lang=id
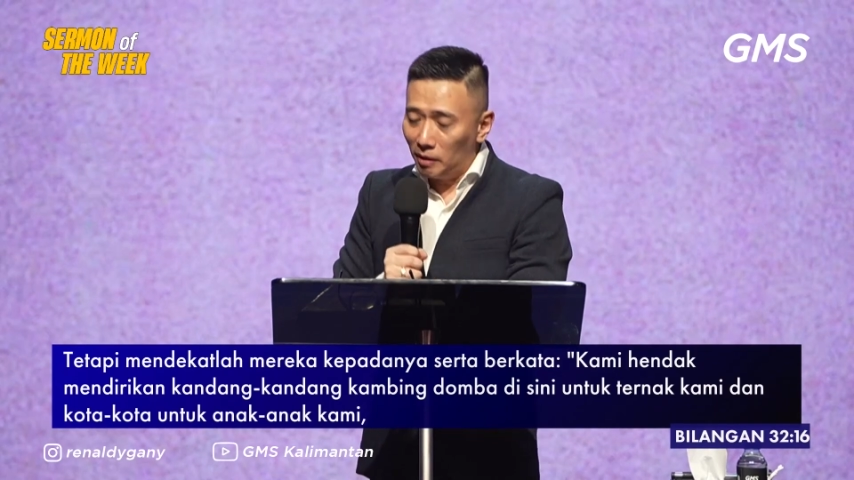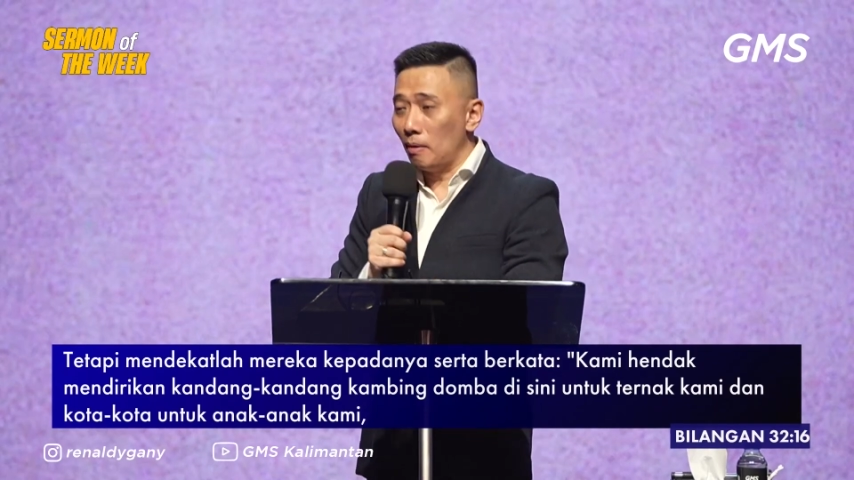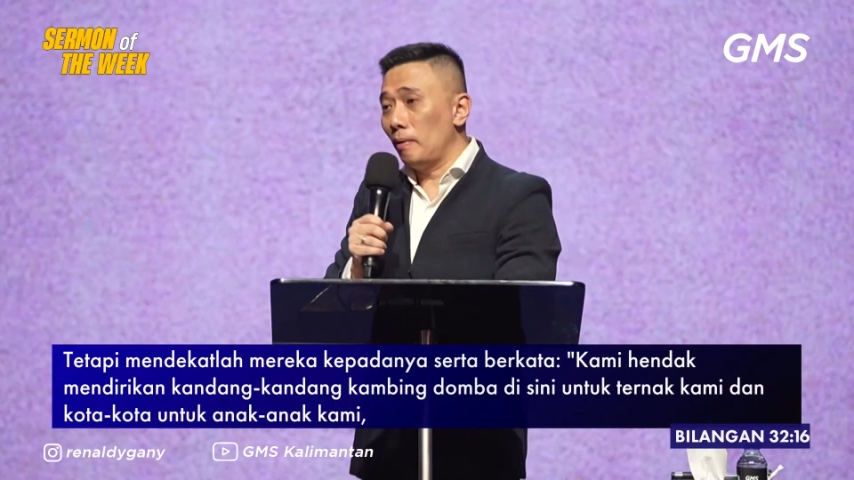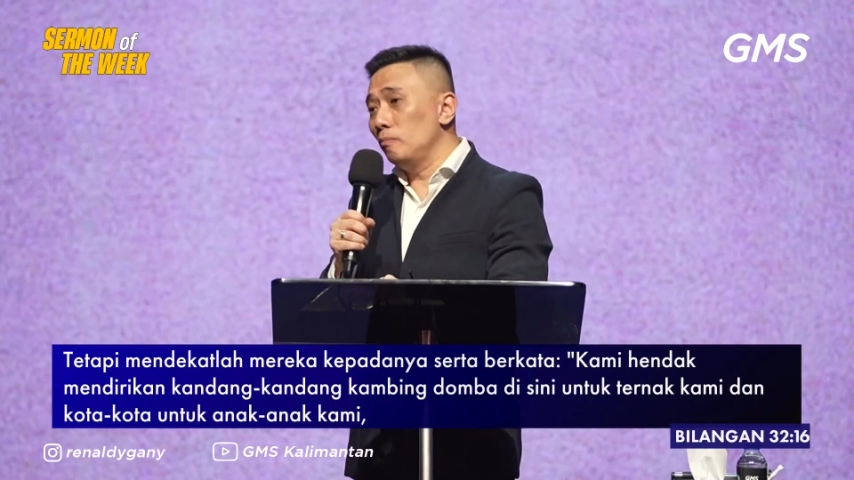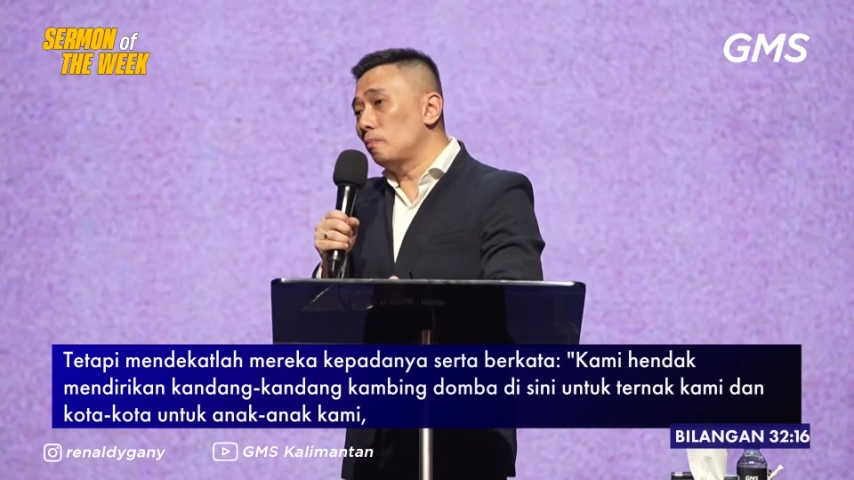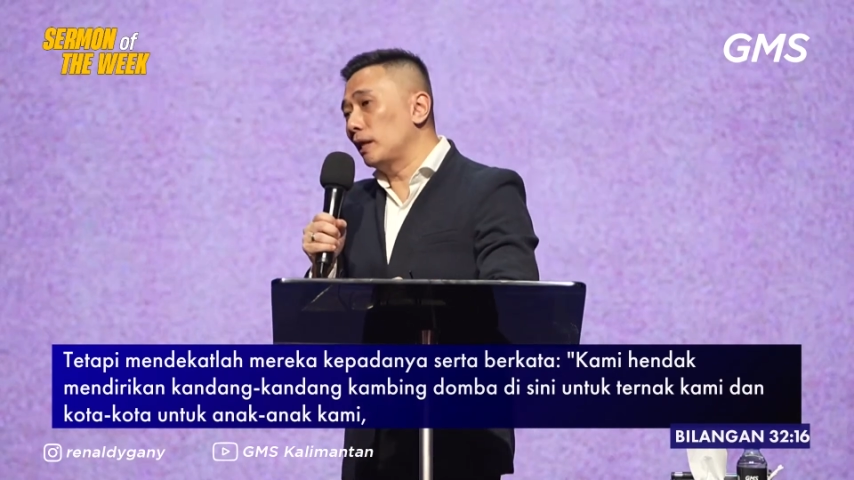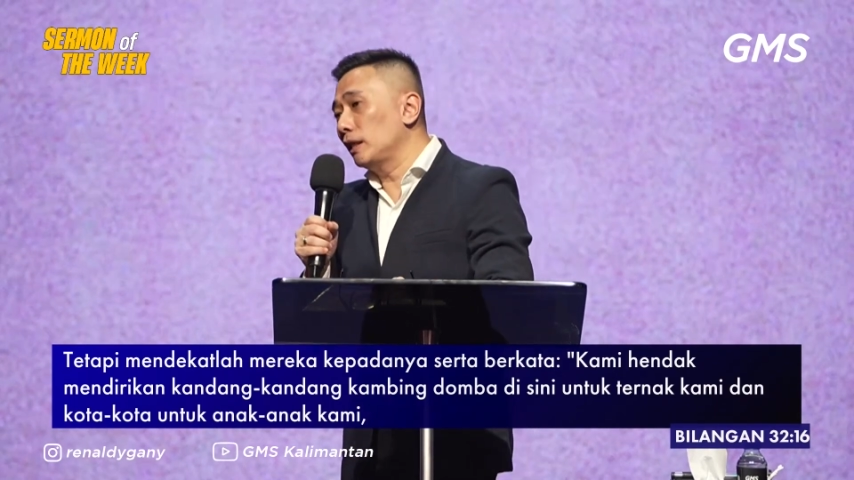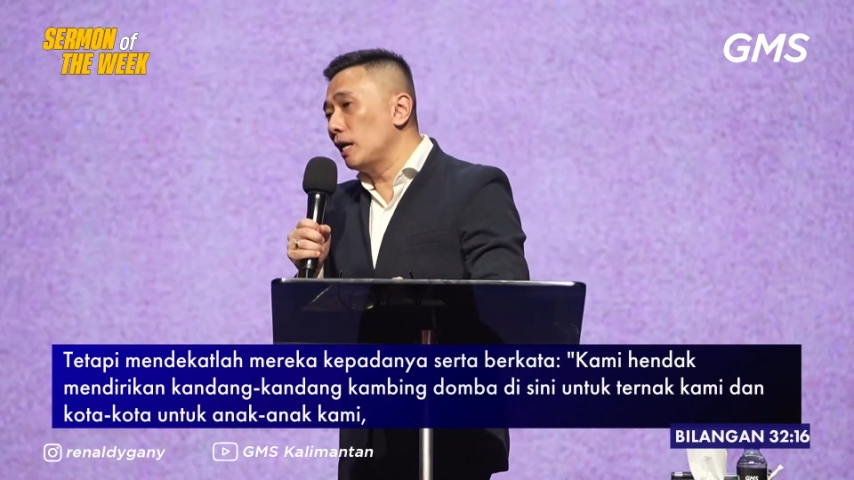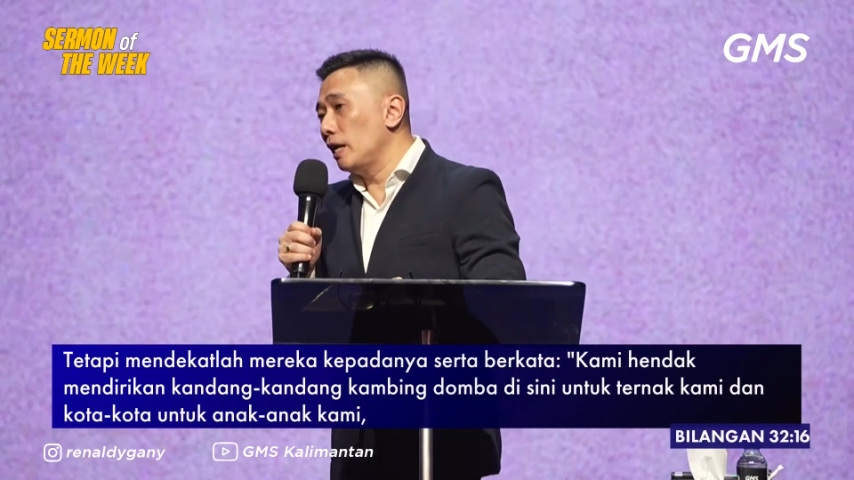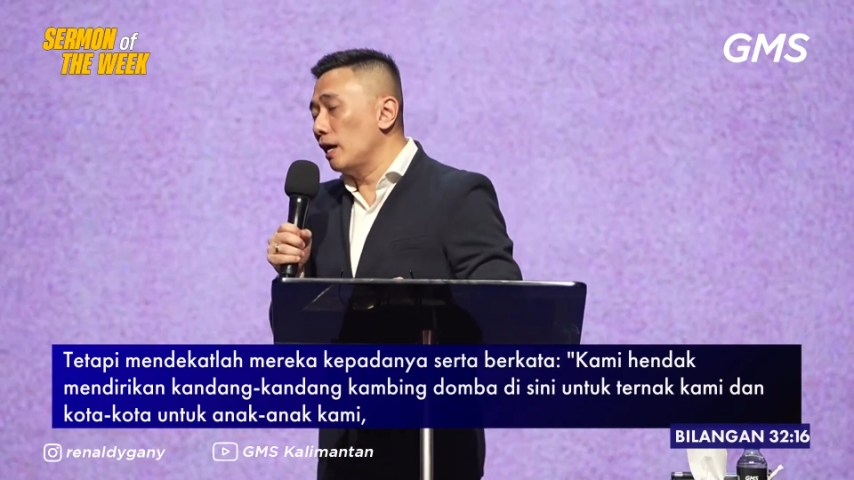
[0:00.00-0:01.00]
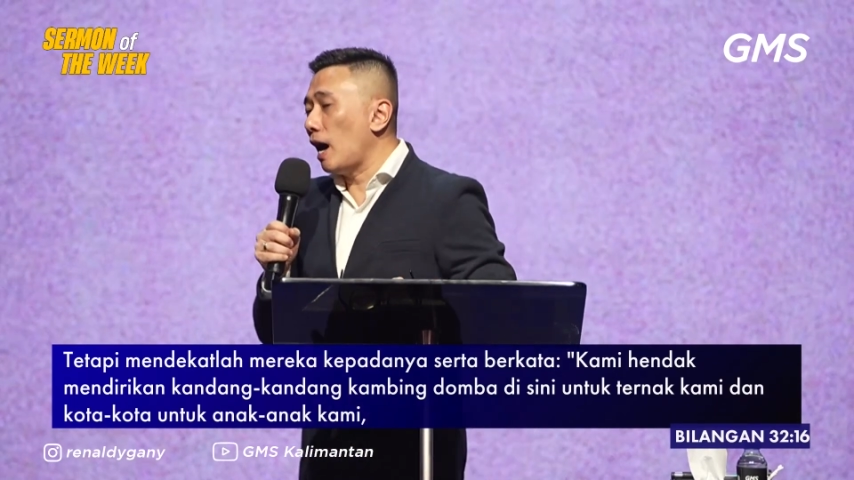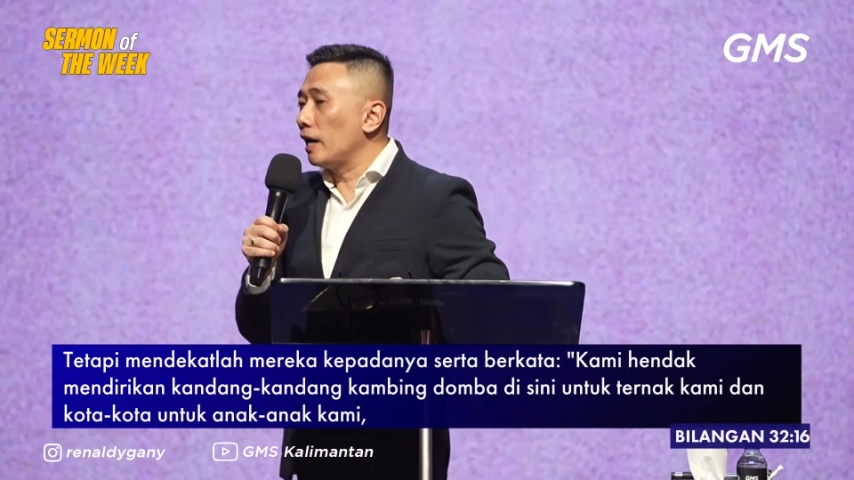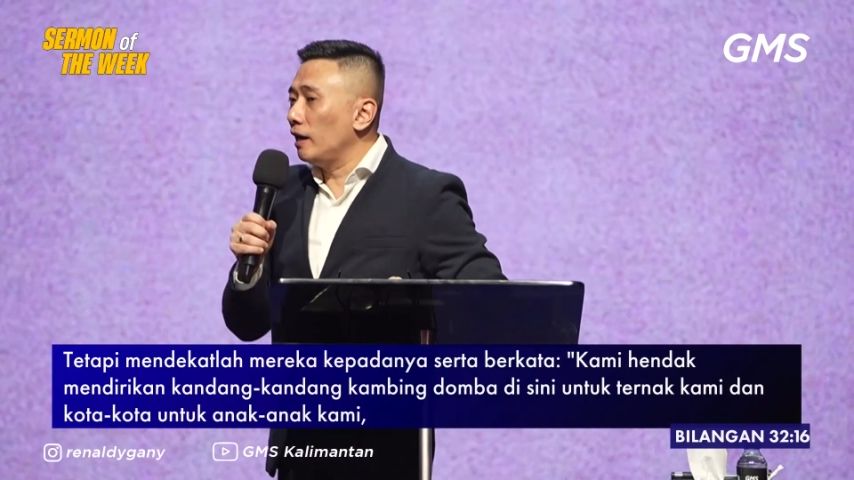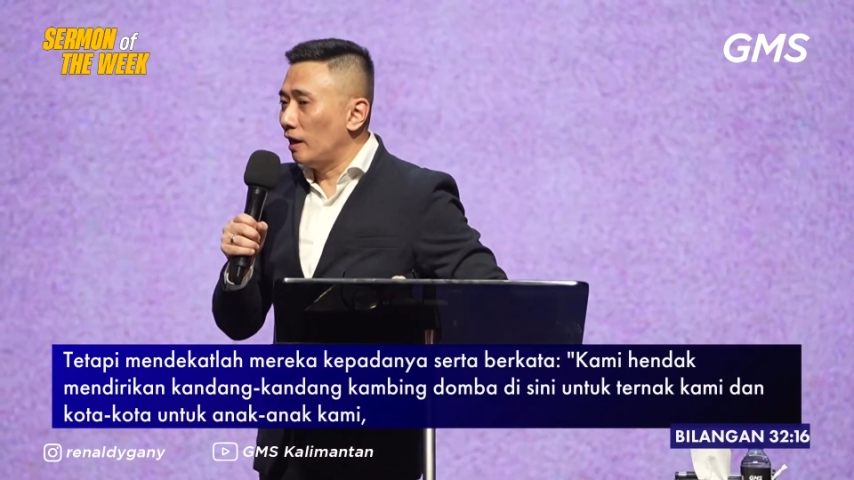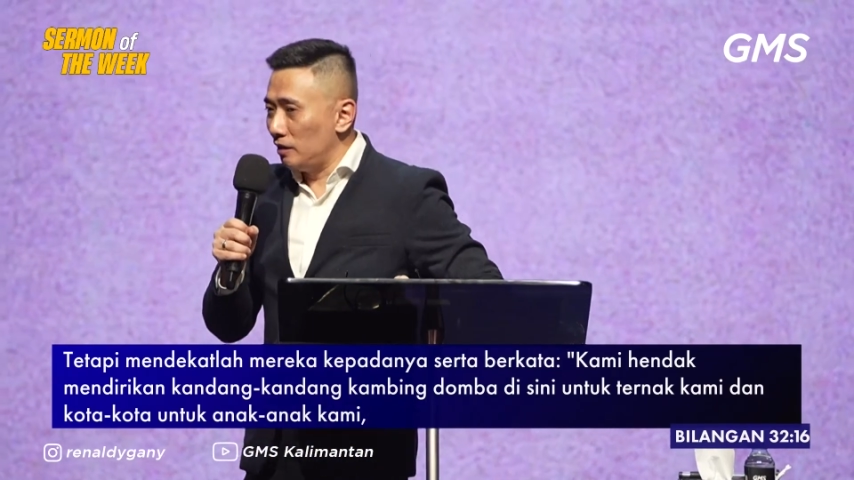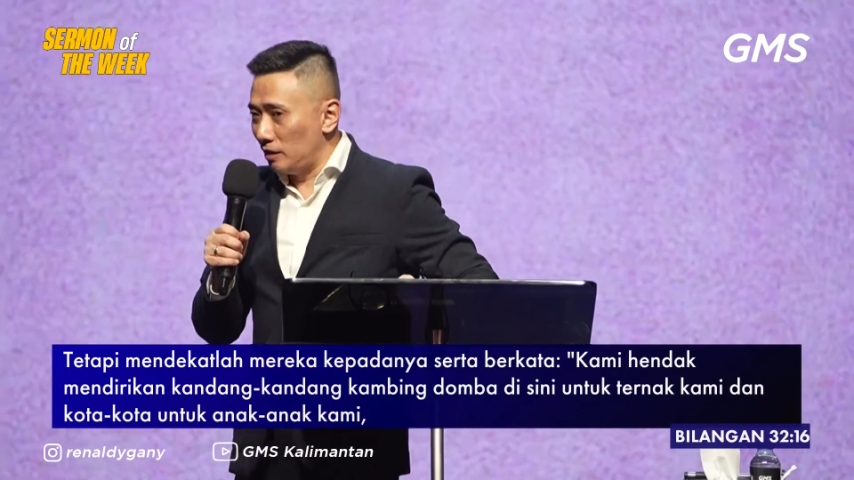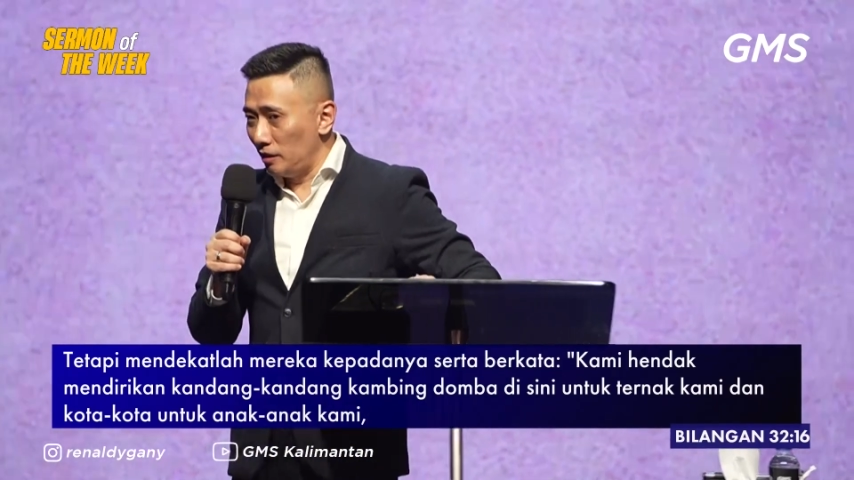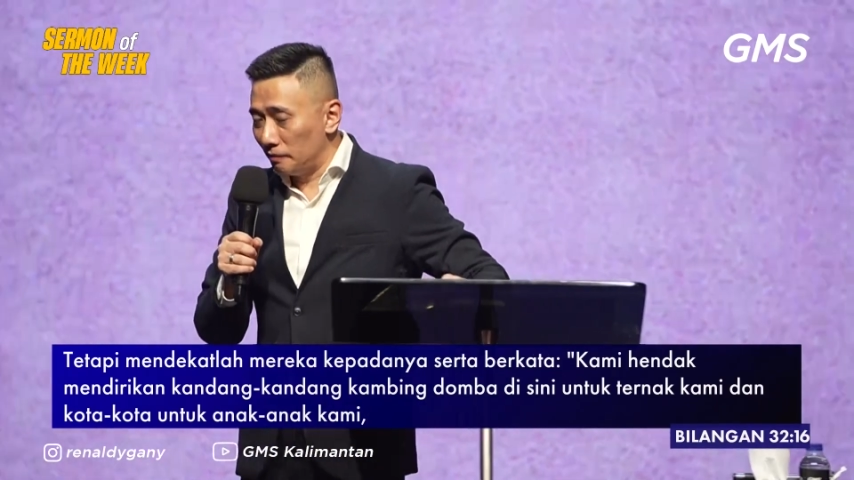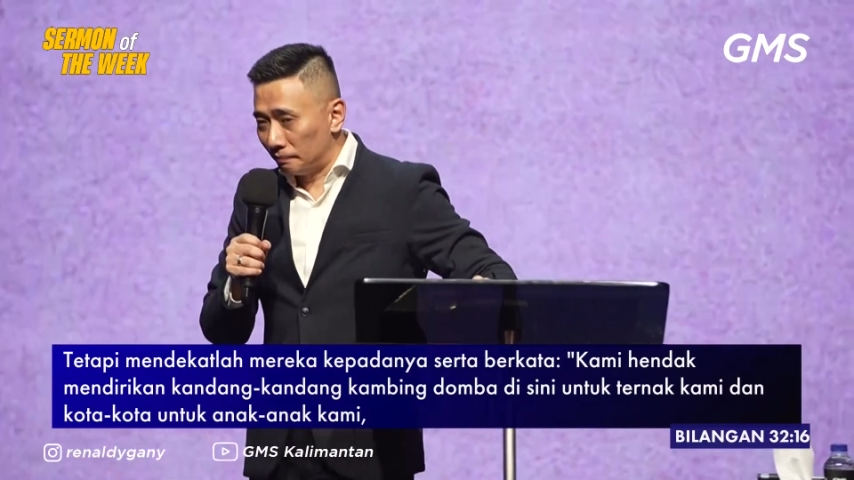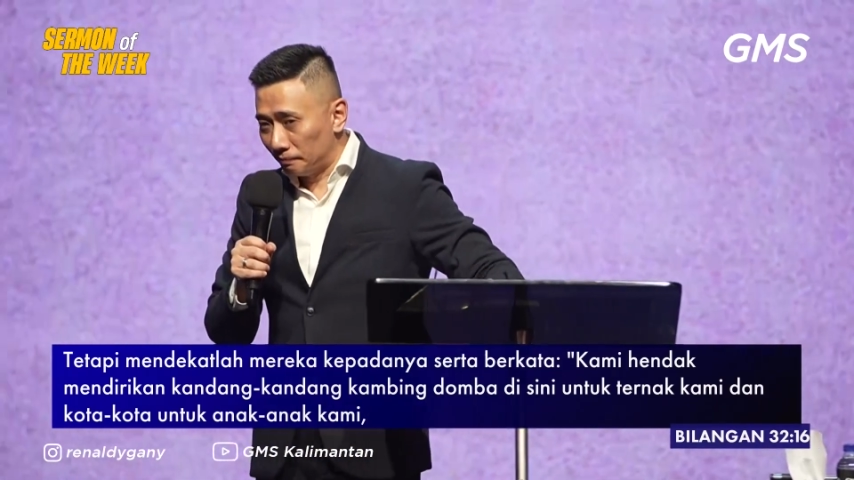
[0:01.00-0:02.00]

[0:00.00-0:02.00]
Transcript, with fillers: Bapak Ibu perhatiin ada yang aneh nggak di sini?